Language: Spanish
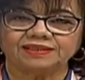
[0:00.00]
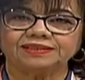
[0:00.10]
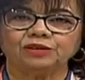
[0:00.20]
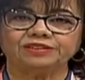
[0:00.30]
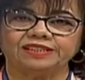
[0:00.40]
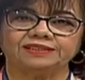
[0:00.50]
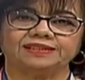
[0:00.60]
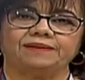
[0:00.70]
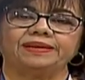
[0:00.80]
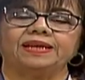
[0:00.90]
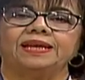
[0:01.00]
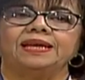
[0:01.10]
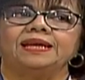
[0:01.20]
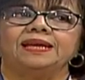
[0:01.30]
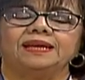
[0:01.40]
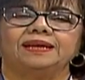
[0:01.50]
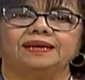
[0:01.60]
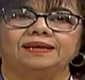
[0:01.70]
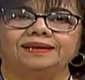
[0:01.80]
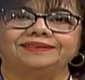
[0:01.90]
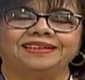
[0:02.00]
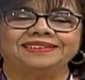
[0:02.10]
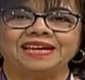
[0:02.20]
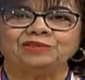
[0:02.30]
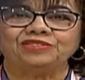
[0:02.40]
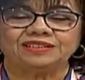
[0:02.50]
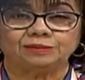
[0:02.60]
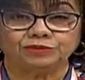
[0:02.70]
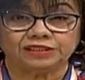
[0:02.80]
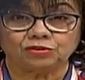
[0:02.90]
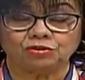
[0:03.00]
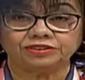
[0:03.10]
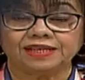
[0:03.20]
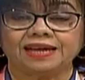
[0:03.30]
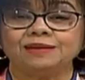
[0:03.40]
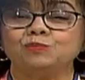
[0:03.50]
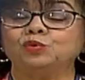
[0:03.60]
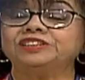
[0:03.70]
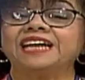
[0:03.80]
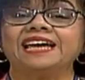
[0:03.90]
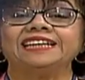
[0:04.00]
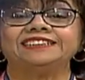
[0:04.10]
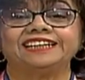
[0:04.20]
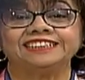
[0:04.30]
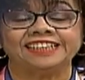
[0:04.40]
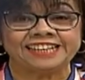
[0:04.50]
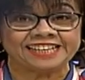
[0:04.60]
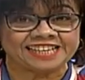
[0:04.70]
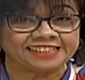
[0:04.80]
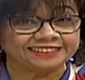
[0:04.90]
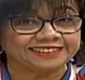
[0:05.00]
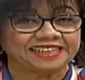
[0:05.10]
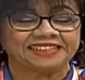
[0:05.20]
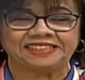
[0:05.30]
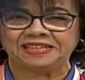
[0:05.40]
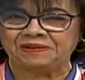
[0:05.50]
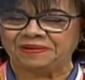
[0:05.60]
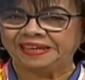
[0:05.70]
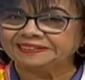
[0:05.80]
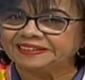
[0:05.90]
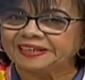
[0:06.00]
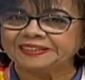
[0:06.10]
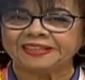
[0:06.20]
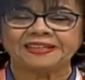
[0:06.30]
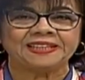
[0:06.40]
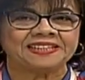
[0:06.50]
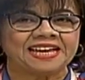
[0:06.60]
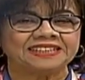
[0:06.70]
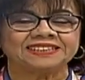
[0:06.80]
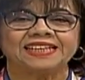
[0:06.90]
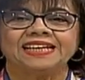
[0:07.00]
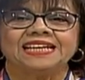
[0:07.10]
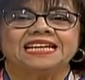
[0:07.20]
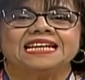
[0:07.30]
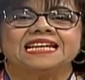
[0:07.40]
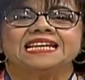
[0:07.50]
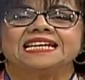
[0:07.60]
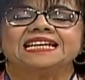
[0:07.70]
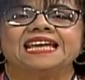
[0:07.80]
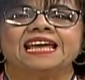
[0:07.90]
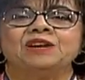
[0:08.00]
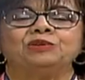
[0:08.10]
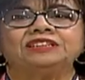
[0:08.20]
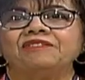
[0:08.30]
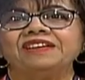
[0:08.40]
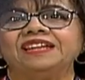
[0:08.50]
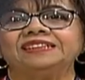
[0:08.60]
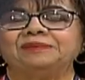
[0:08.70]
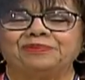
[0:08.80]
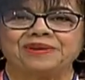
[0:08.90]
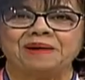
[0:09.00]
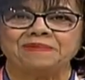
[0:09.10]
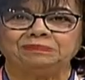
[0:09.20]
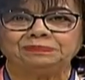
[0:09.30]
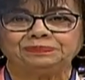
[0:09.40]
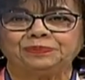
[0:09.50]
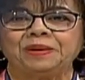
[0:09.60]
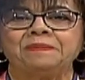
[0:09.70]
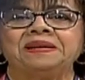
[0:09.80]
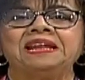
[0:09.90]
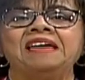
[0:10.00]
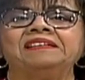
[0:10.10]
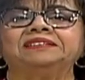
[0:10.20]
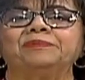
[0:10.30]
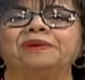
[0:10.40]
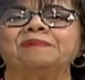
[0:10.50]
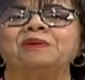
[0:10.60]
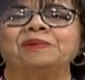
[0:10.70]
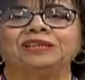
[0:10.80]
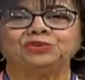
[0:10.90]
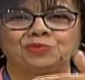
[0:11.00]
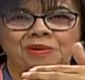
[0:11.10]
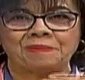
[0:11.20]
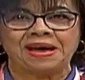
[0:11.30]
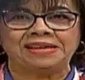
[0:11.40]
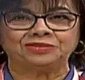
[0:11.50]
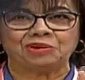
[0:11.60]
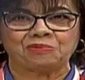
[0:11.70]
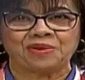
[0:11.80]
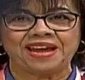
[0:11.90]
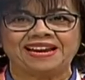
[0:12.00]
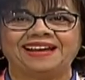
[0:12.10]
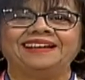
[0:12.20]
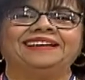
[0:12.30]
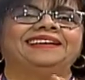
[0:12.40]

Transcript: ya ustedes saben. 30 eh, años se hace mucha cosa. Hay mucha gente que tiene 15, que tiene 20, que tiene 10, que no sabía de este programa. Pues más nada, este programa lo veía su mamá, su abuela